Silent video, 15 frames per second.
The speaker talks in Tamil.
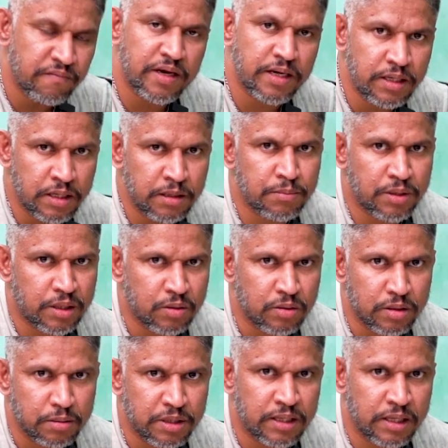வெயிட் கெயின்
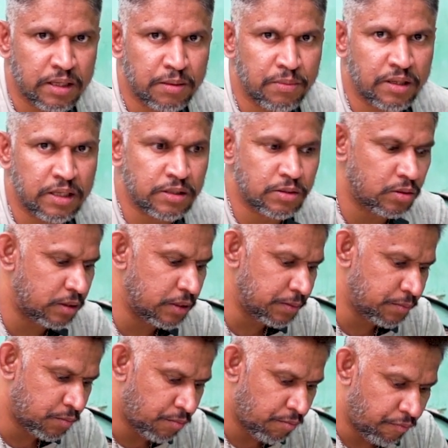பண்ணுறவங்க எப்படி டயட் பண்ணலான்னு சொல்லிட்டு
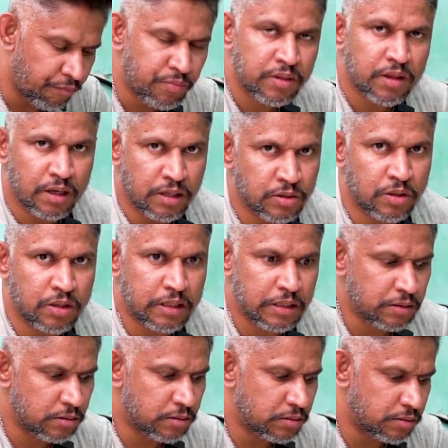நான்
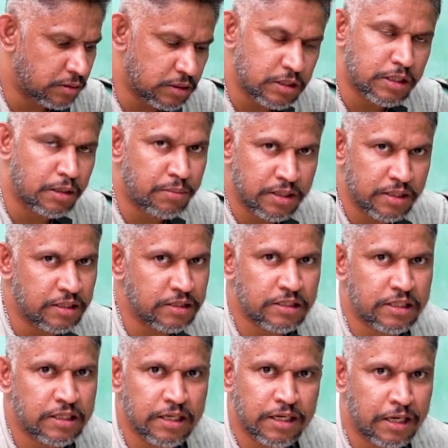சொல்கிறேன் இந்த சாப்பாடை
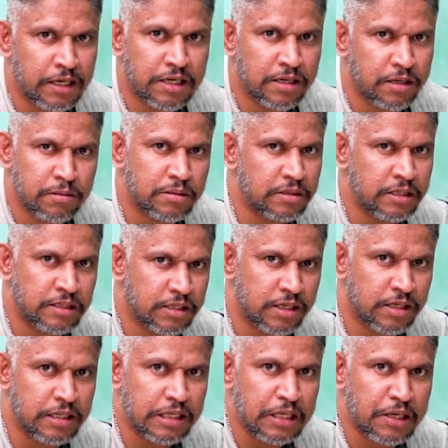நினச்சிட்டு நீங்கள் டயட்டிங்
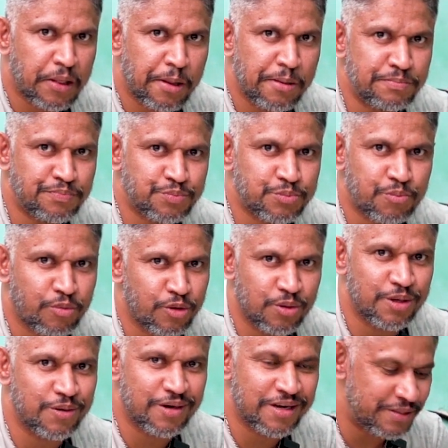நினச்சிடாதீங்க
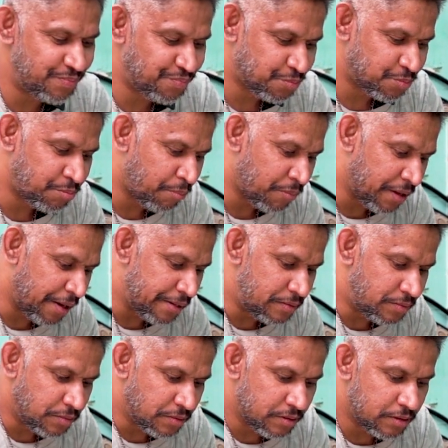ஓகேவா
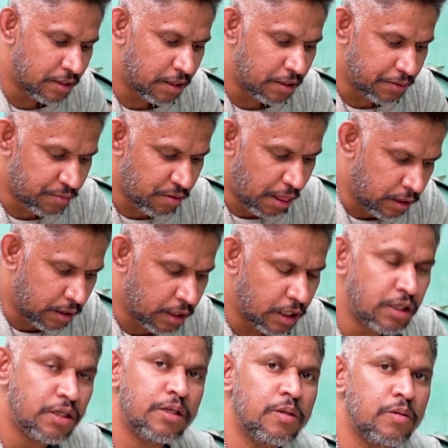நான்
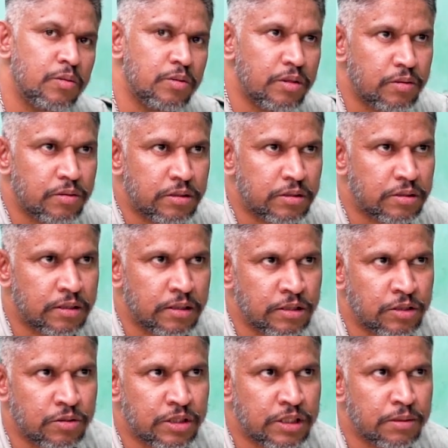கண்டினியூ
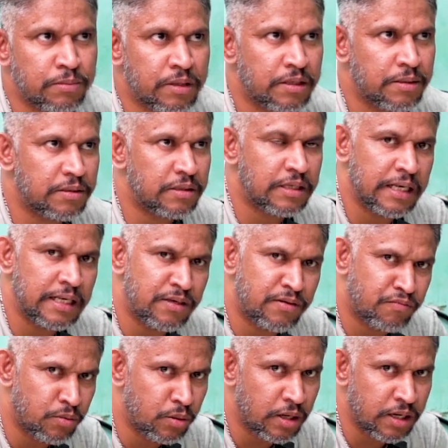இருபத்தஞ்சி வருஷமாக
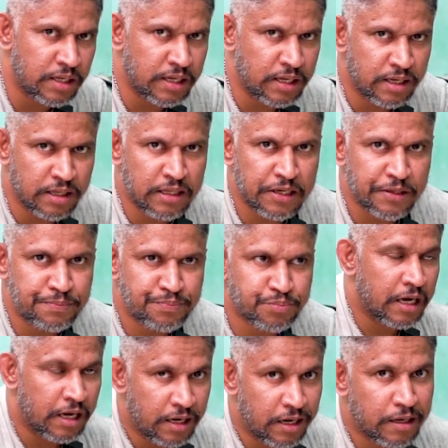டயட் ஃபுட்டுலேயே தான் இருந்தேன்
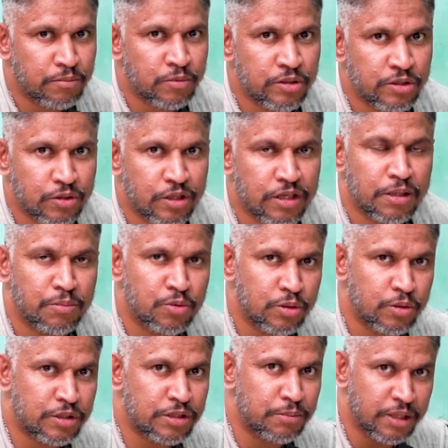கல்யாணம் முடிஞ்சு கூட நான்
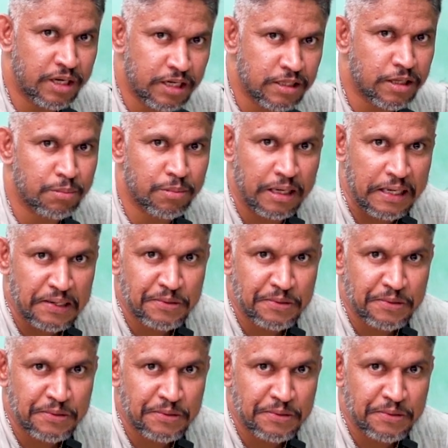மூணு வருஷம் பிரியாணி சாப்பிடல